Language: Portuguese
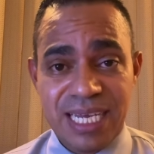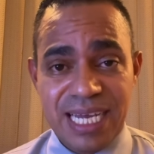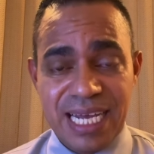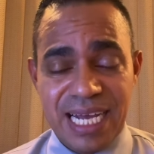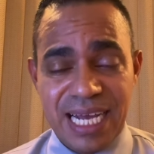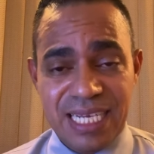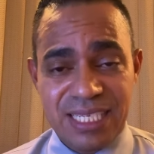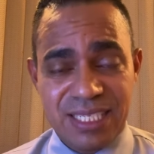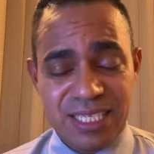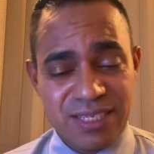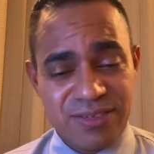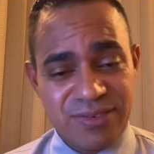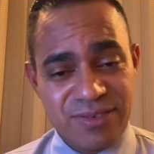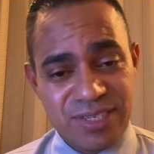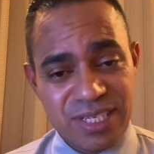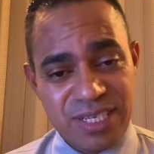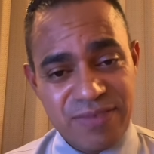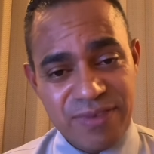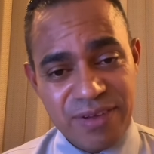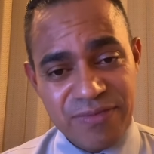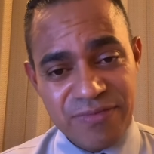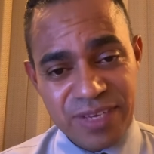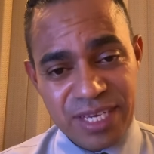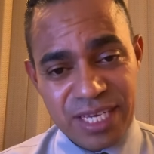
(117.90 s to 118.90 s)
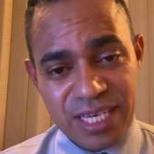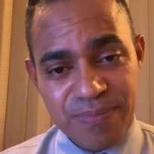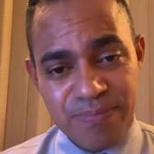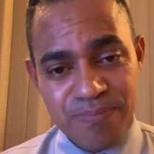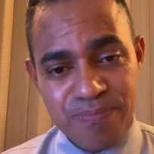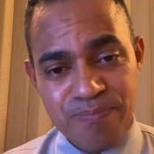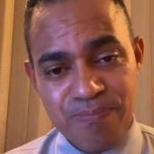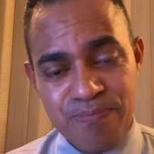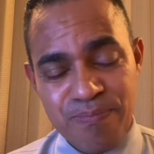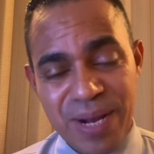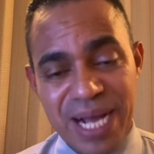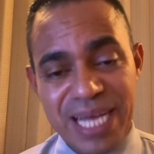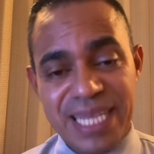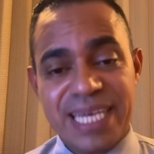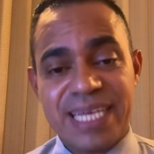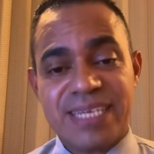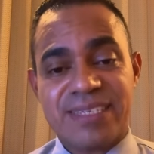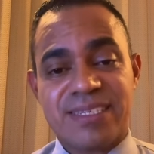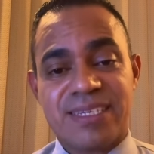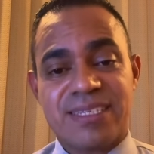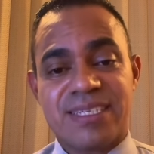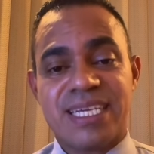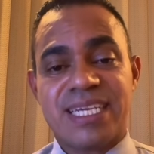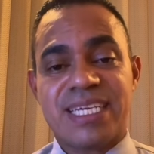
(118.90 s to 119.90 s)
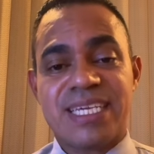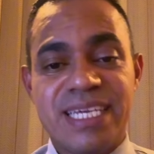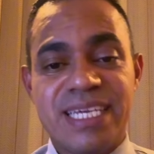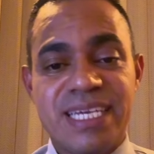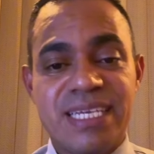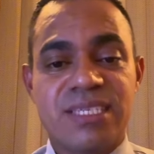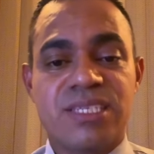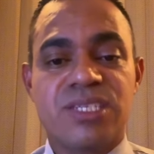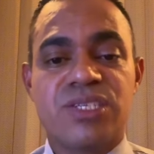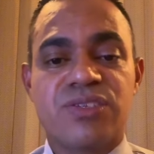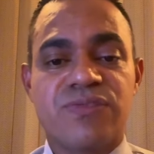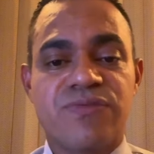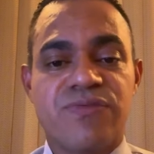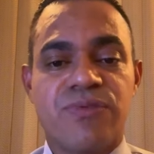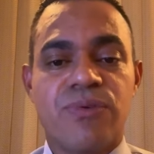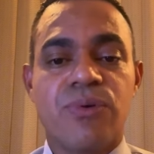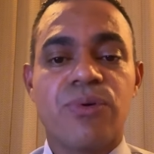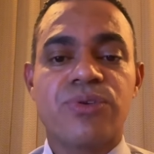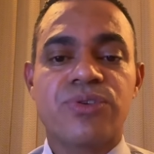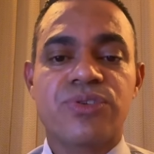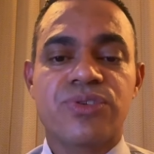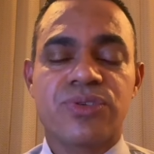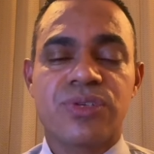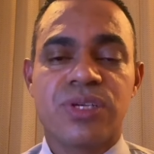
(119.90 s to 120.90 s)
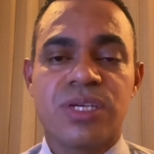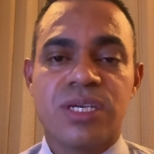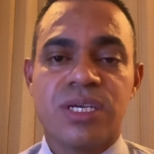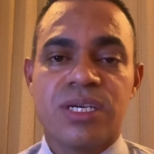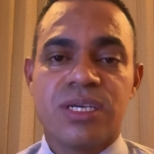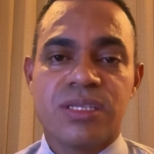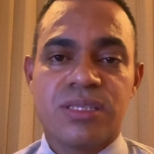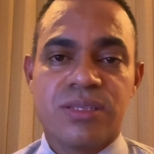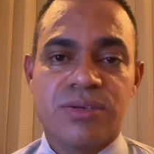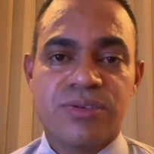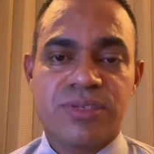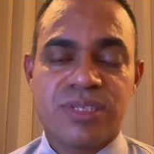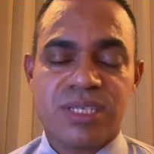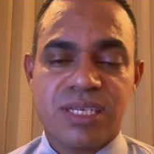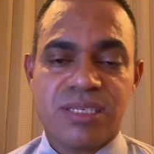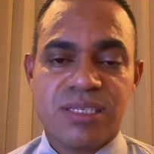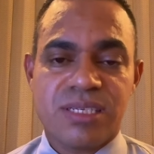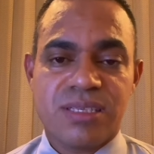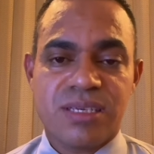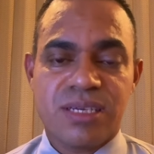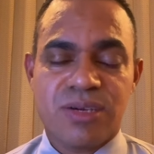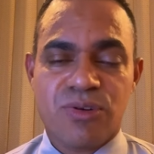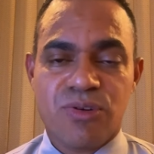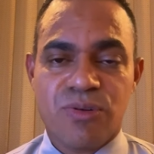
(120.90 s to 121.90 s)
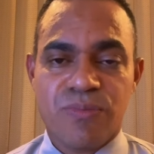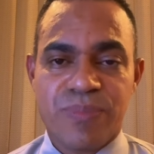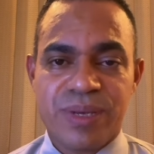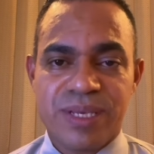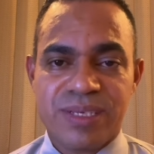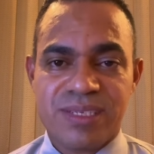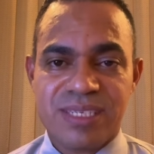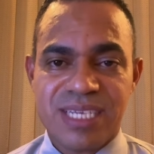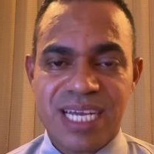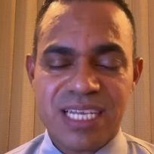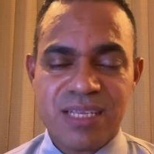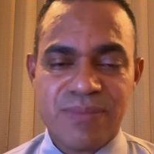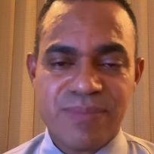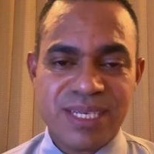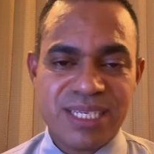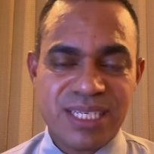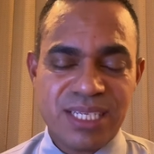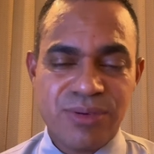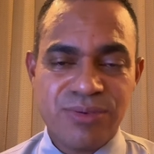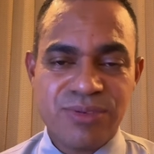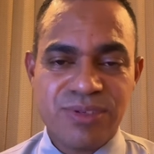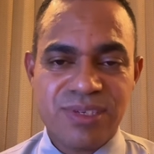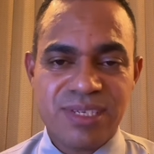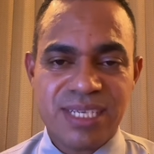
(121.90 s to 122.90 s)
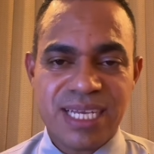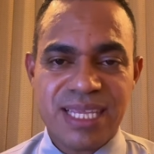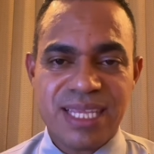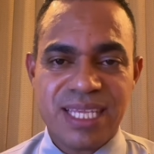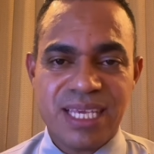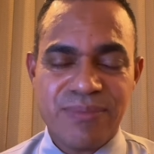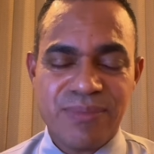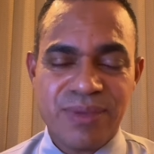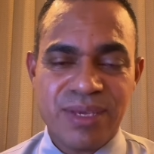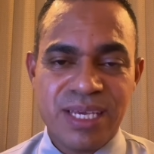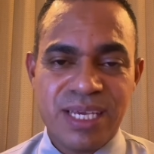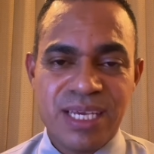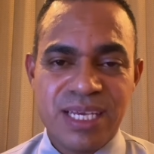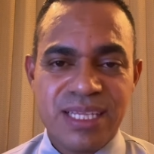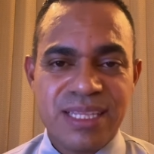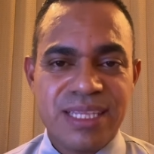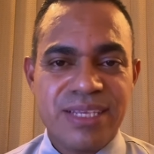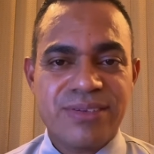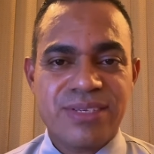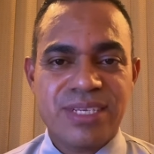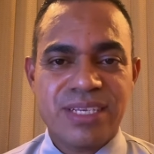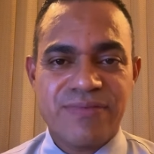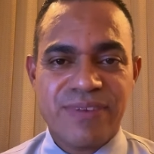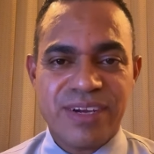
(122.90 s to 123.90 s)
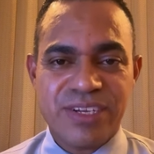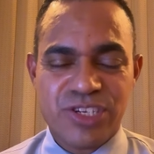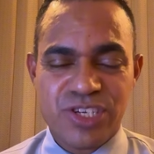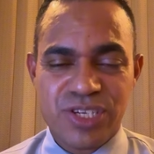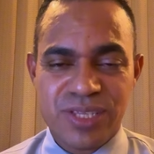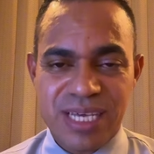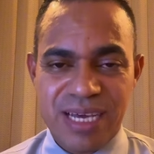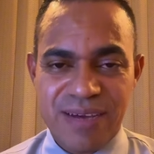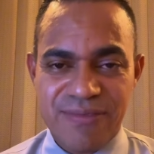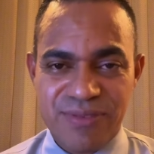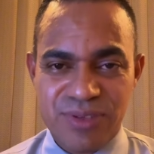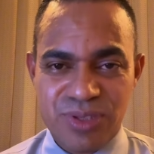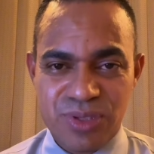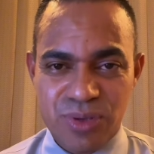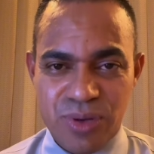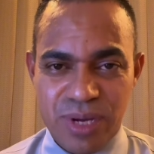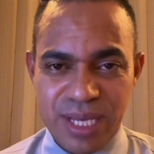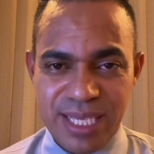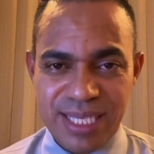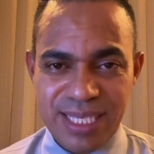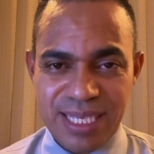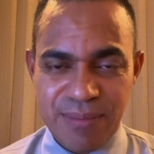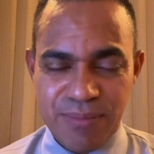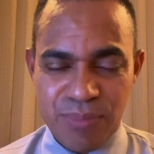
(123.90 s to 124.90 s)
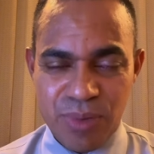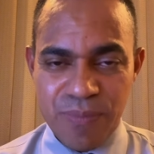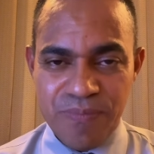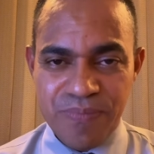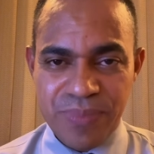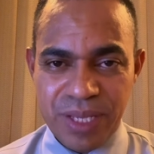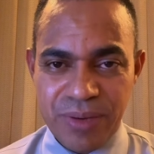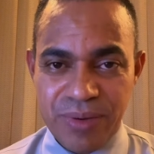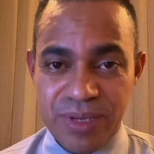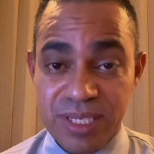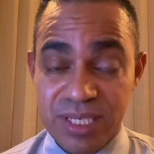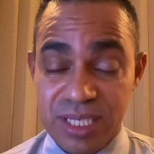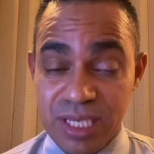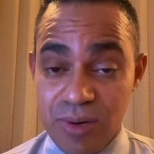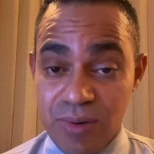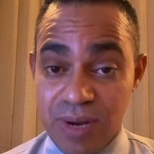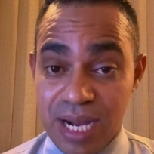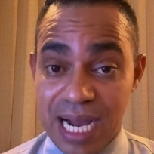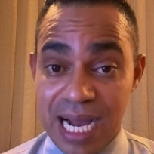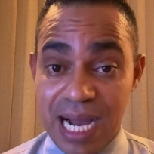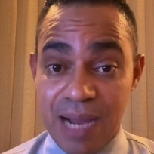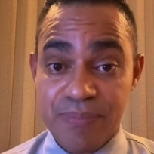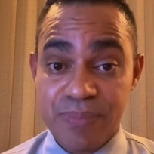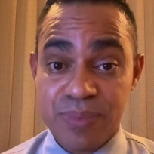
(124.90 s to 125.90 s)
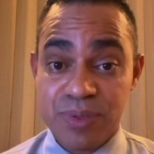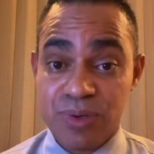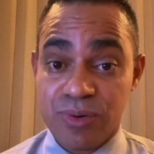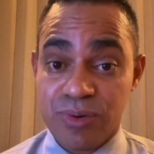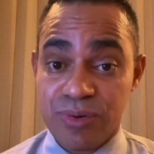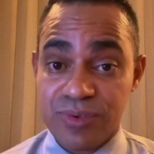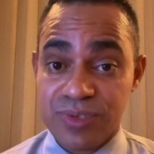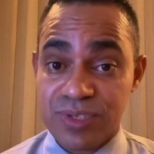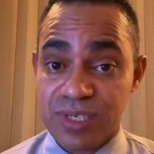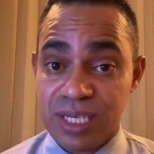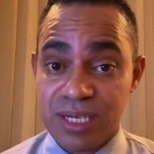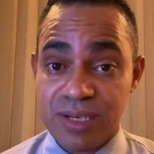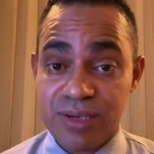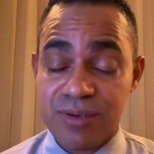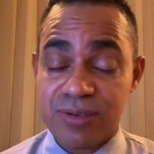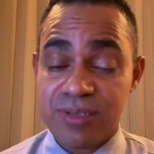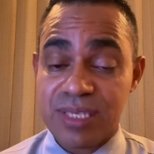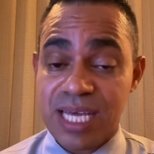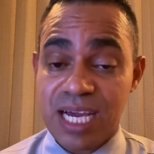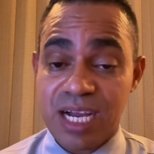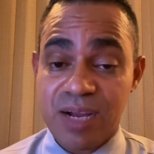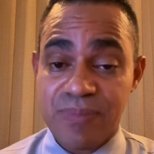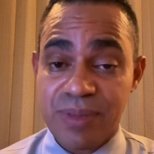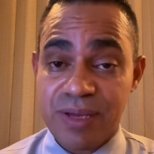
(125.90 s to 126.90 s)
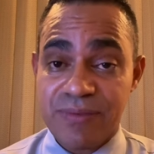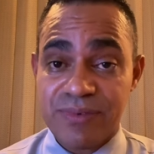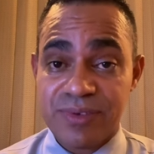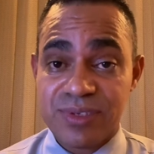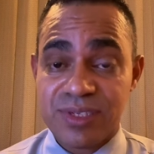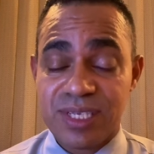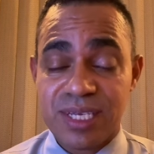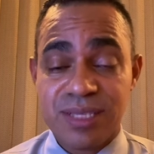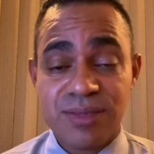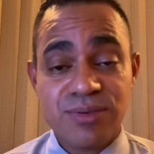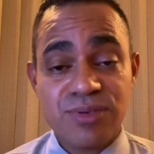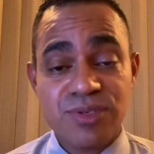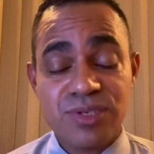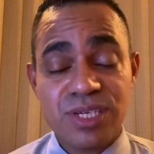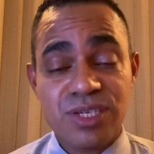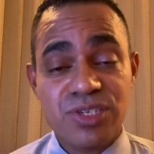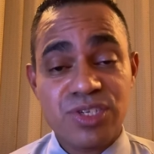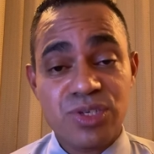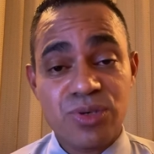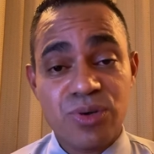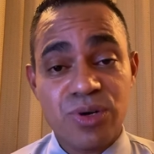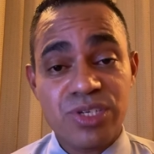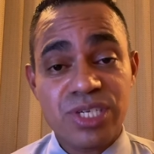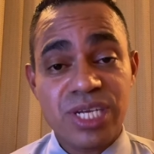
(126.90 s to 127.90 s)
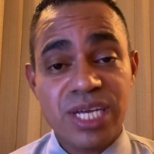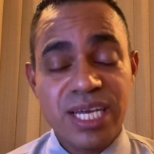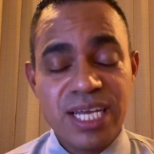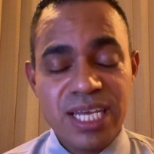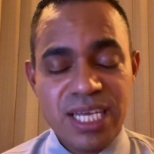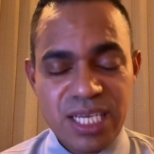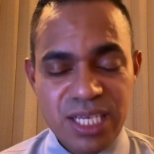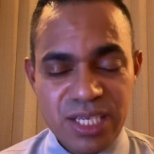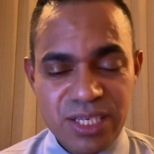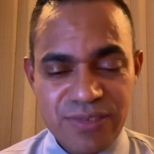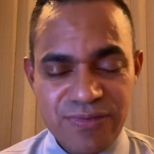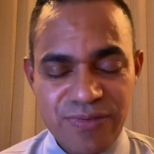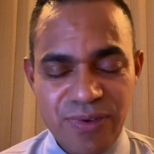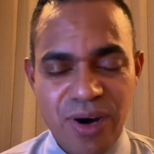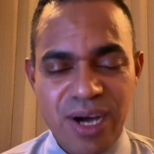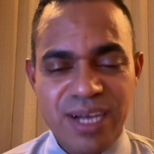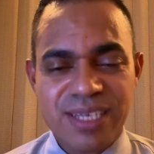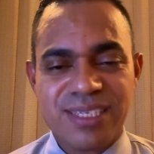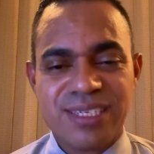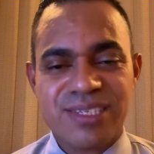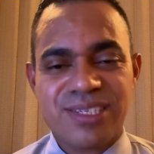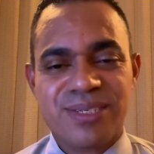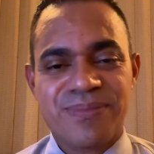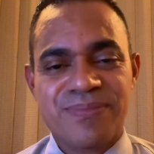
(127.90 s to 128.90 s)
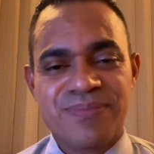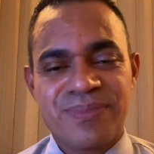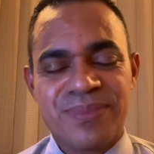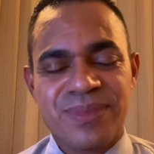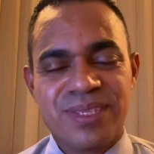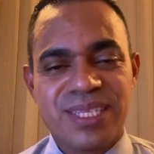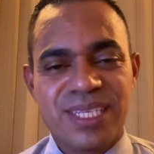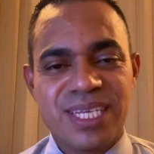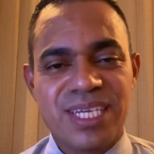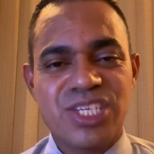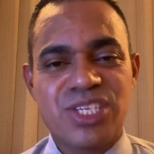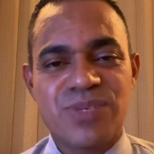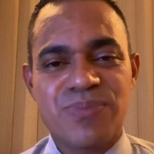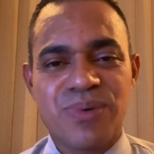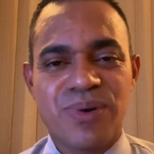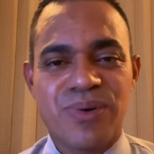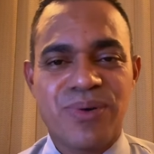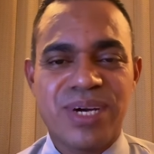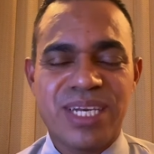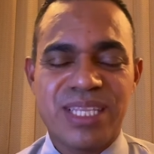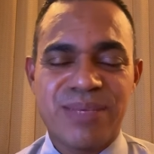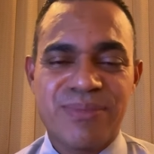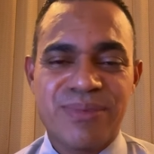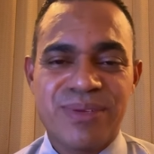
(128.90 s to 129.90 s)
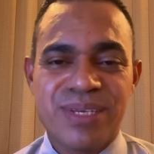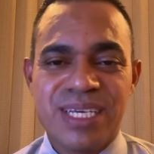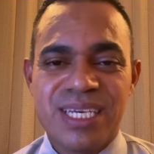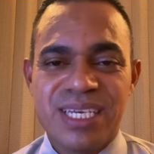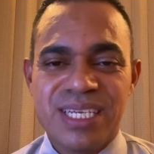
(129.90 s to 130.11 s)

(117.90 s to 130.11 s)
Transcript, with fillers: às vezes você vai ver que parece até esse esforço não está sendo recompensado, mas não desanime, Deus ele vai te dar a vitória, tá bom? Então esse é o rápido conselho que eu trago para você no dia de hoje. Esforce-te, tenha de bom ânimo.